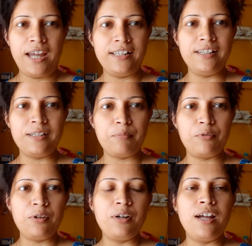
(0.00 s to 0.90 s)
এই দিনটা
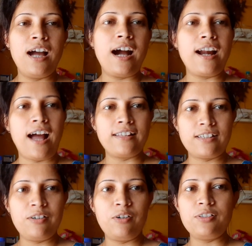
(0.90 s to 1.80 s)
পুরো আর
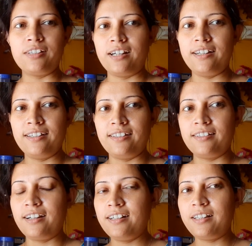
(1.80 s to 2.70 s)
আজকে হলো সানডে
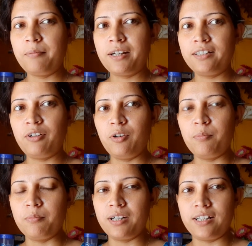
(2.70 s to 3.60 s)
সানডে ধামাকাতে হলো
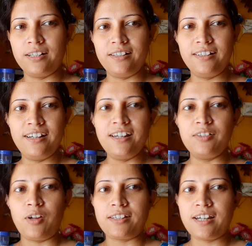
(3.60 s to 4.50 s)
মটন
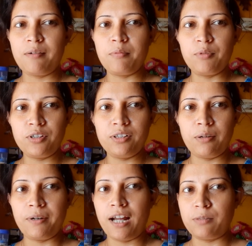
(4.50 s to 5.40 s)
তো আজকে খাওয়া মটন
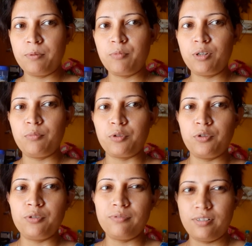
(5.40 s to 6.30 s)
আমার হাজব্যান্ড বসে
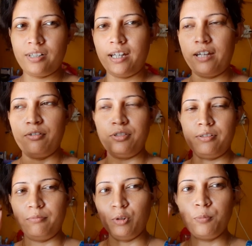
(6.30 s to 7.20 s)
মটনকে ওই যে
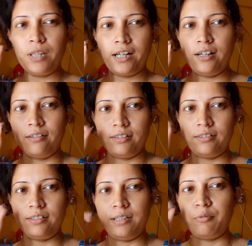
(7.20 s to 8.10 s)
লুম থাকে না
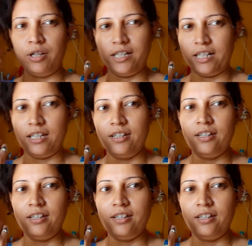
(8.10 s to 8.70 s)
কি বলে এটাকে